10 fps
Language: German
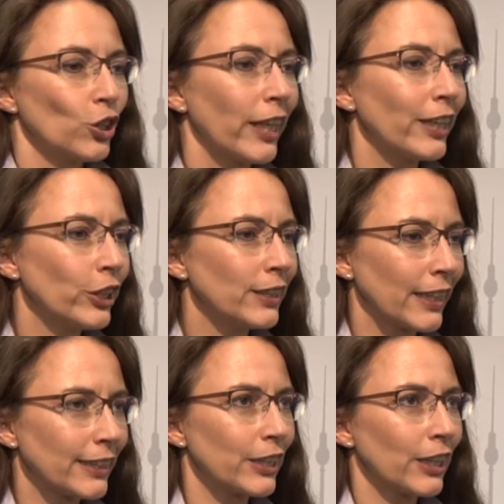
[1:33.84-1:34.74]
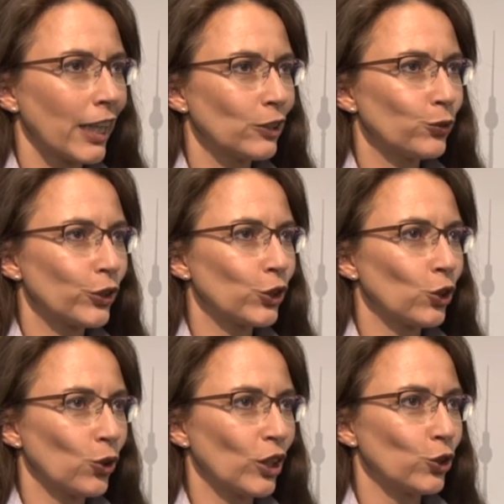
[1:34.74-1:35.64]
Naja, die gesetzliche
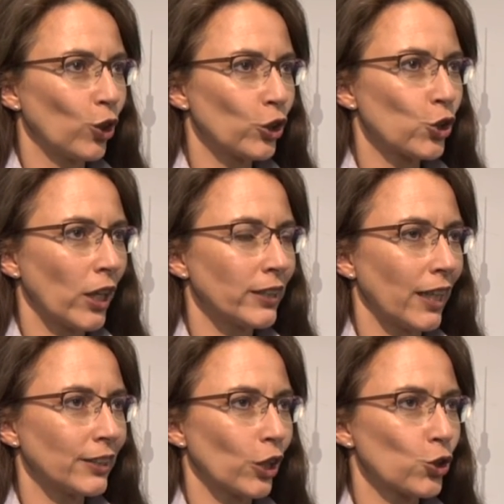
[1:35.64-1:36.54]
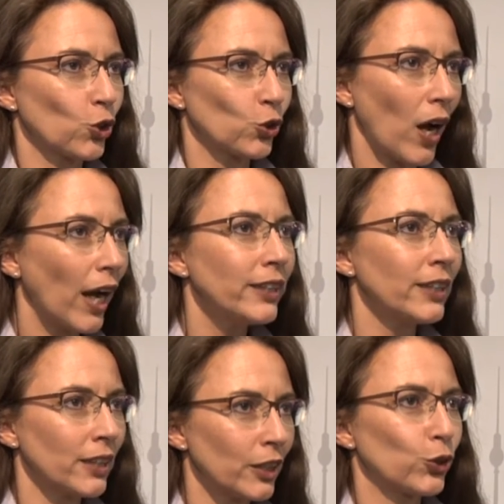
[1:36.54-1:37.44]
Rentenversicherung in Deutschland hat ja schon so
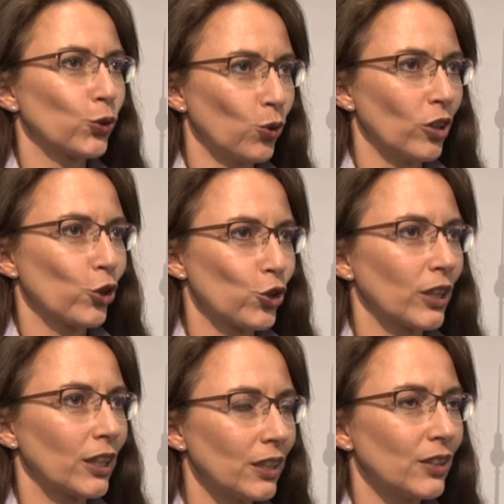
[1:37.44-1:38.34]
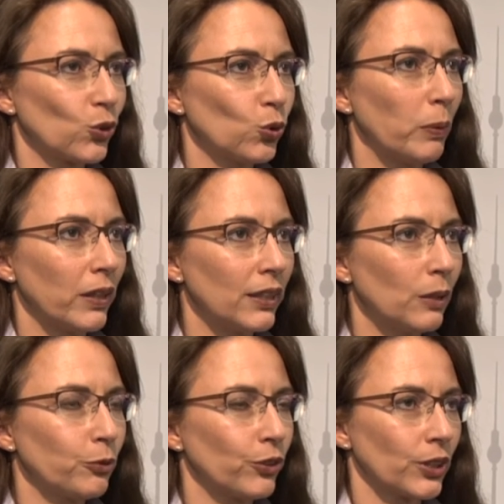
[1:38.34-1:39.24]
einige historische Krisen
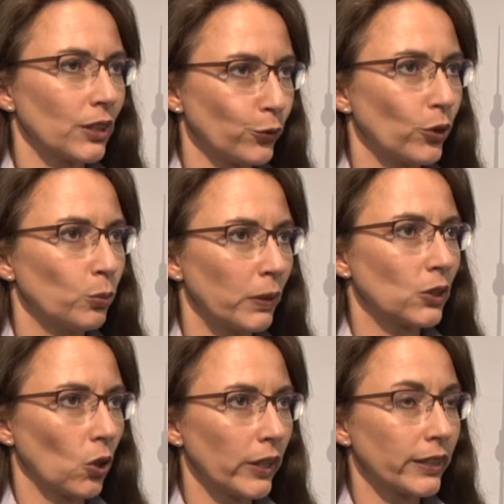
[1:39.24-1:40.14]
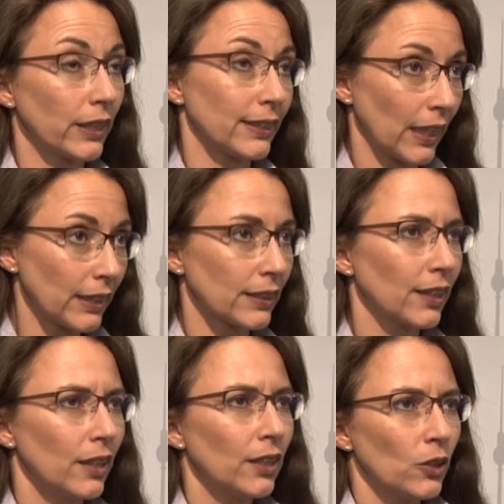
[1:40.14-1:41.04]
überlebt. Wir sind davon überzeugt, dass das
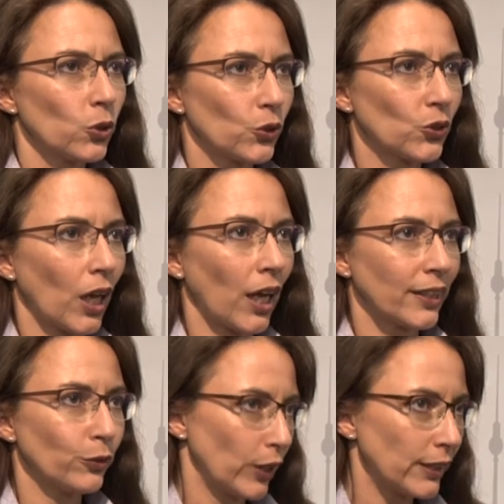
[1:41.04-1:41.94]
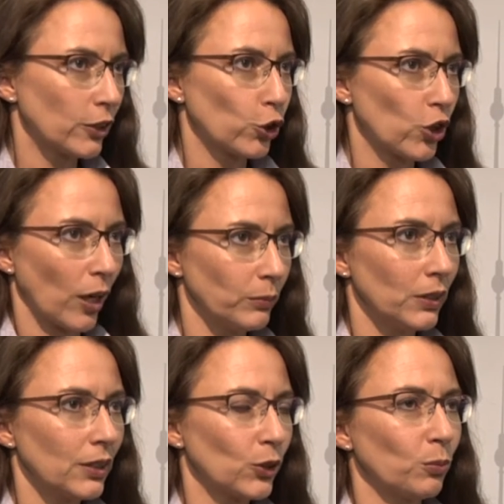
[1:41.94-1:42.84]
sozusagen der feste Stamm
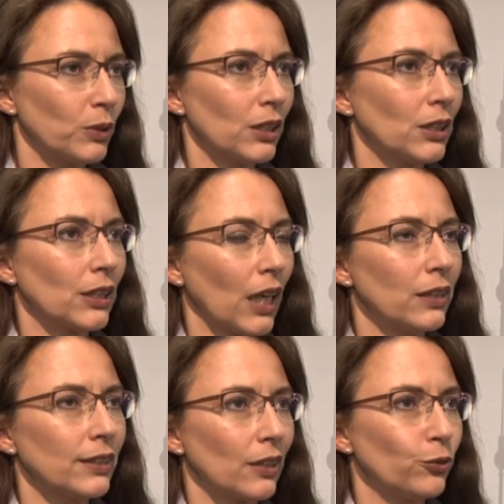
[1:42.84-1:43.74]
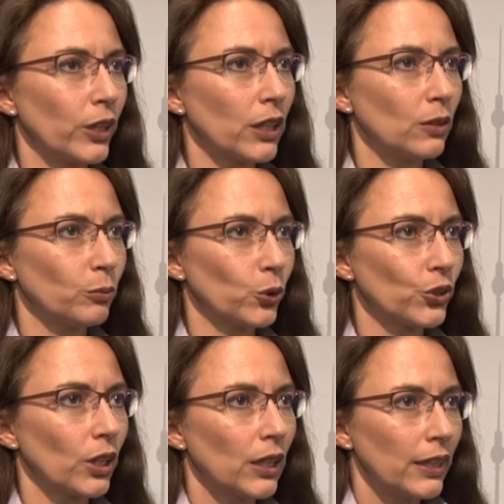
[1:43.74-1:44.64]
ist, um den sich alles entwickeln
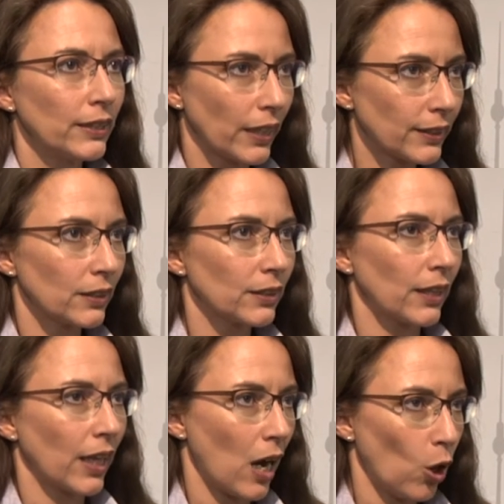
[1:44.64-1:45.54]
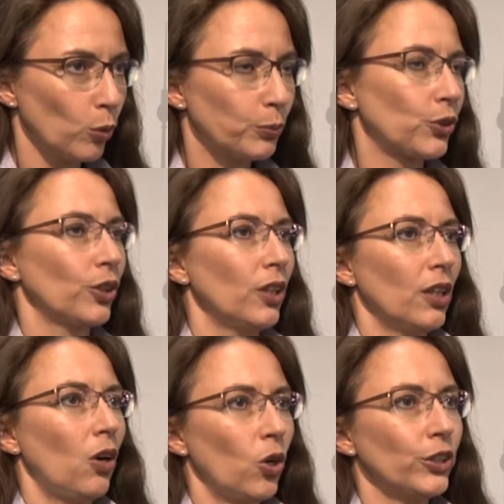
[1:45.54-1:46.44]
muss. Das ist der Haupt.
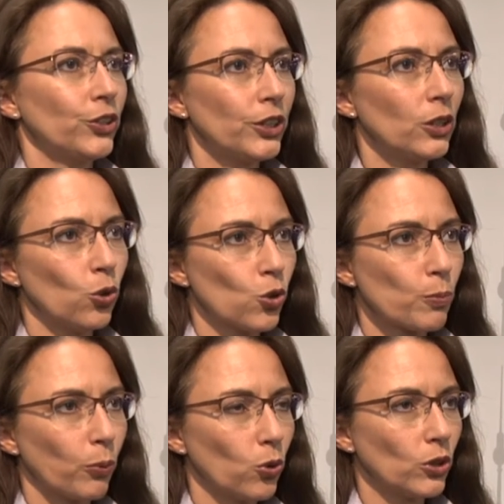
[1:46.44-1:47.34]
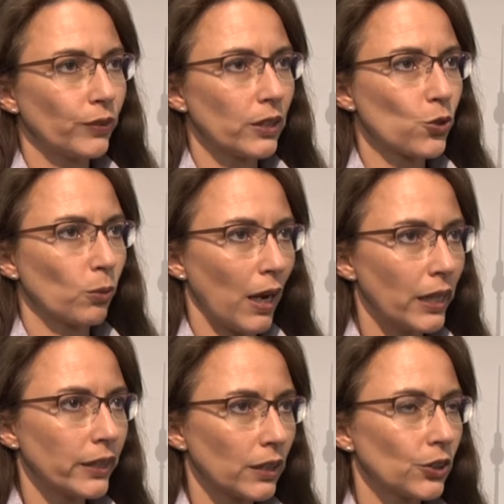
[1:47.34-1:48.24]
Orientierungspunkt, wenn es um
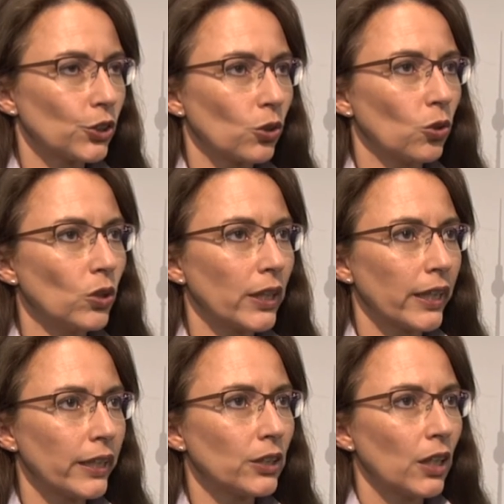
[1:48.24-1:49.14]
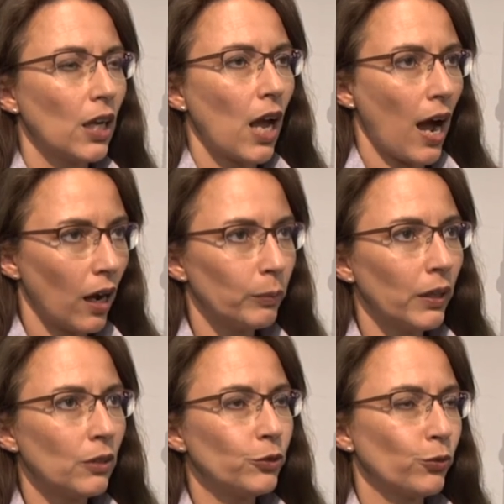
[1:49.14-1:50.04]
Alterssicherung geht.
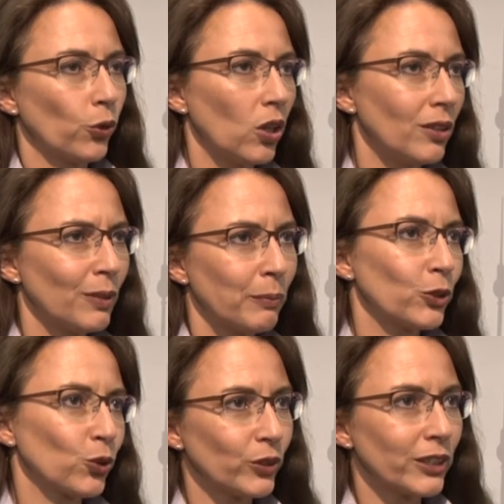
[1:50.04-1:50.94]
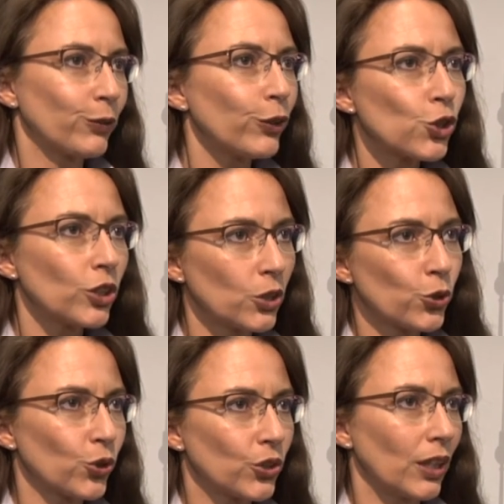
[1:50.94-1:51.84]
Aber wir wollen, wenn man so will, zwischen den
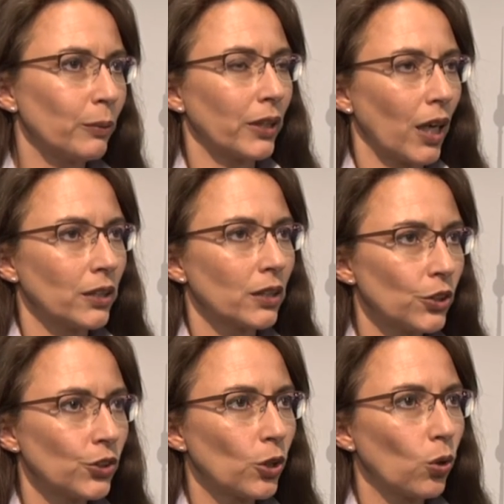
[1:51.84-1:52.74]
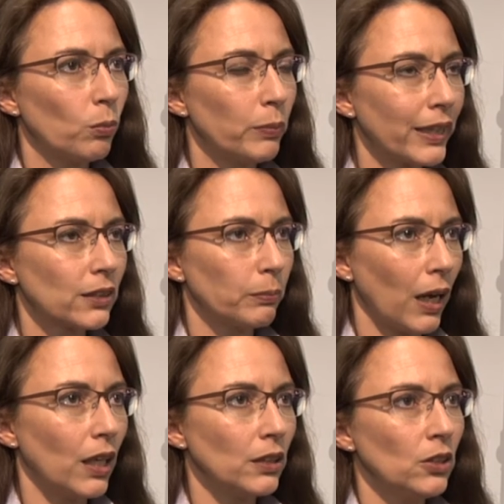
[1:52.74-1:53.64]
Systemen einen Risikomix
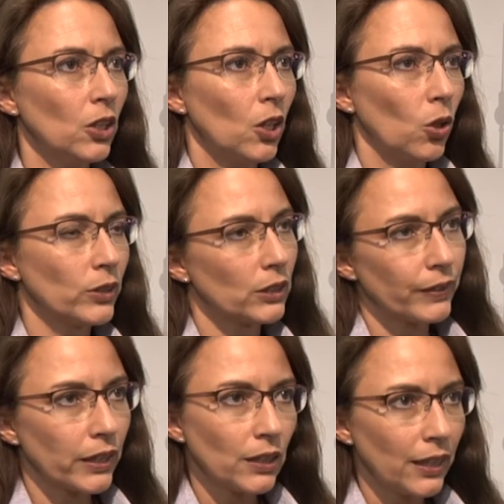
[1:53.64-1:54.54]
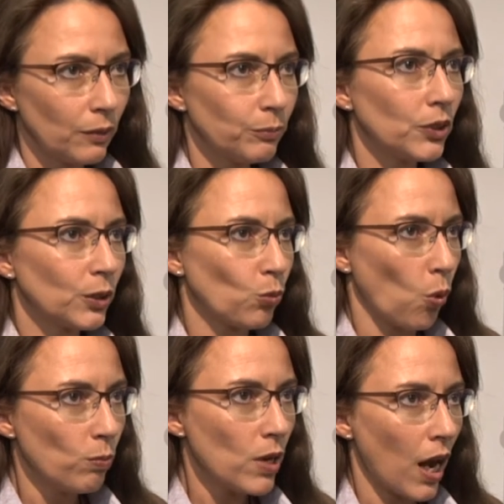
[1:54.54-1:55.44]
machen und deswegen neben diesem
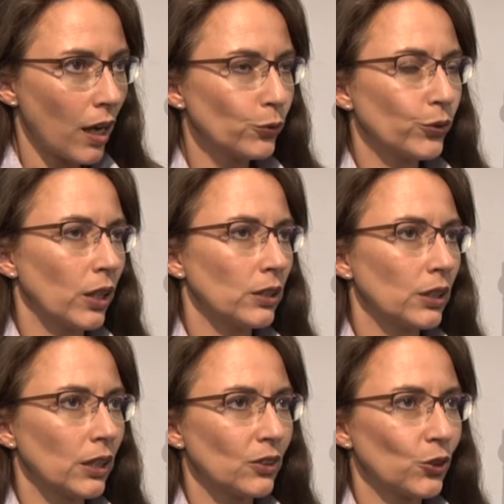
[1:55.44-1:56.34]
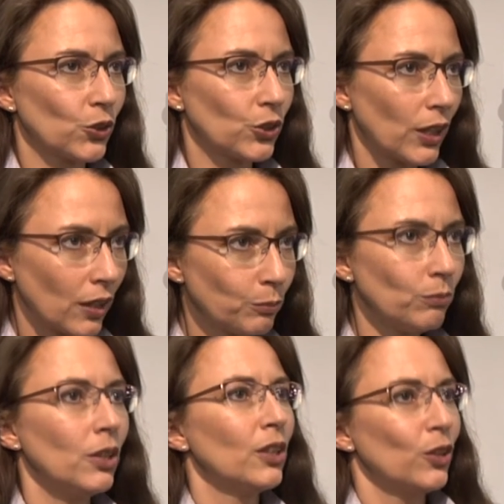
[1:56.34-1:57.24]
umlagefinanzierten System
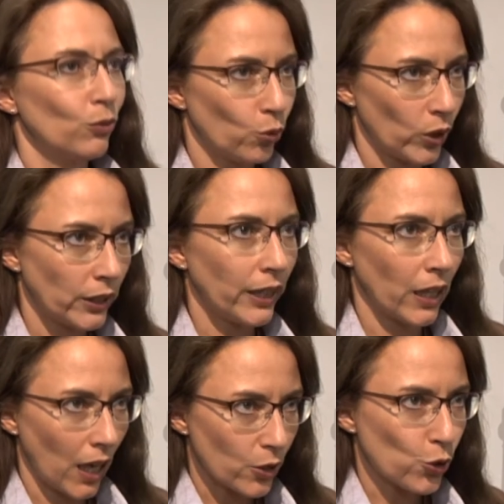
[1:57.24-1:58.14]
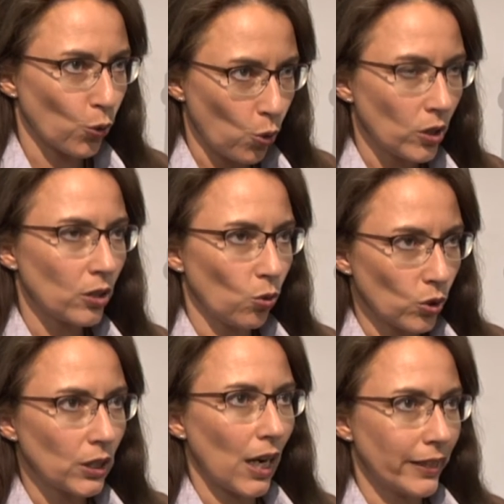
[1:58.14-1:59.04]
wo ja die Generationen
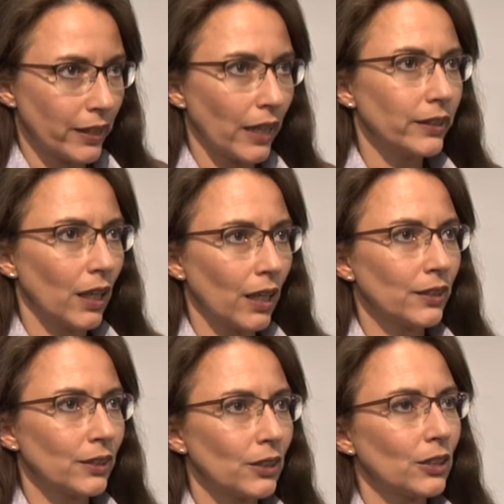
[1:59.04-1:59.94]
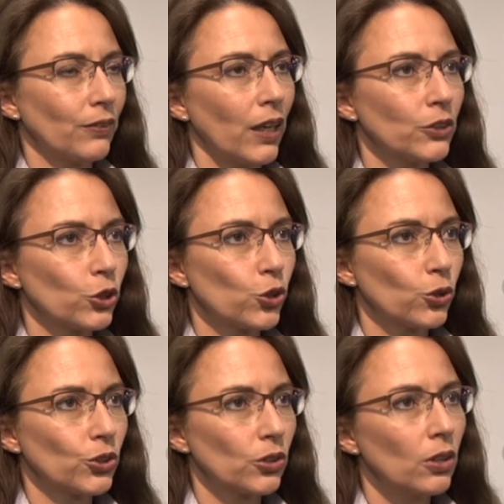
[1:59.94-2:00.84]
untereinander sich quasi
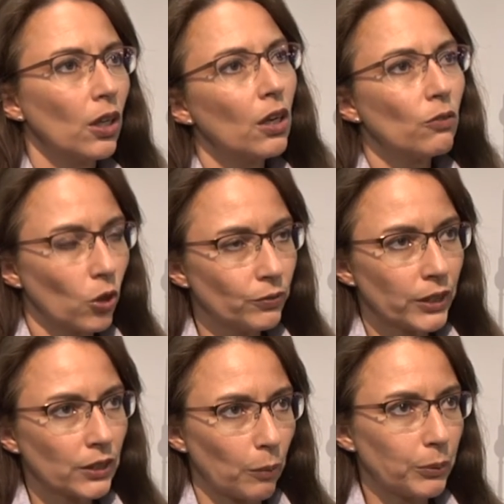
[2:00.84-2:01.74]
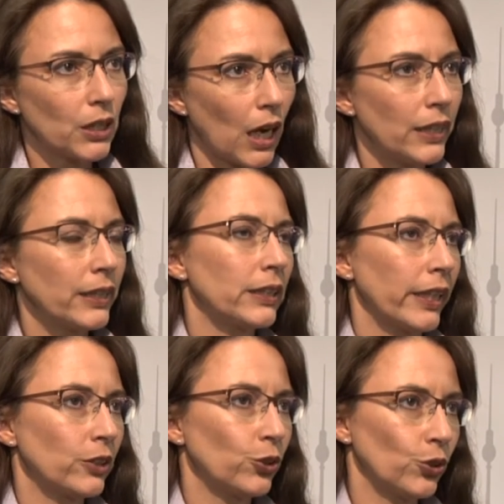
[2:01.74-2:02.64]
stützen, wollen wir das kapitalgedeckte